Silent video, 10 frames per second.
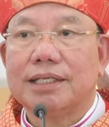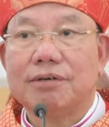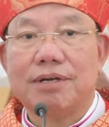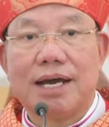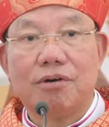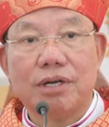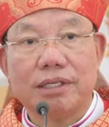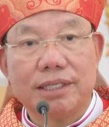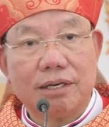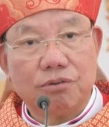theo đạo
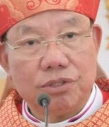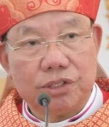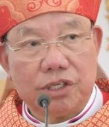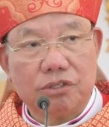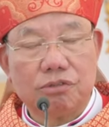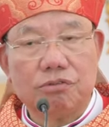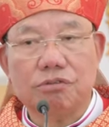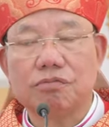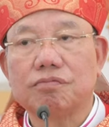là theo đức giêsu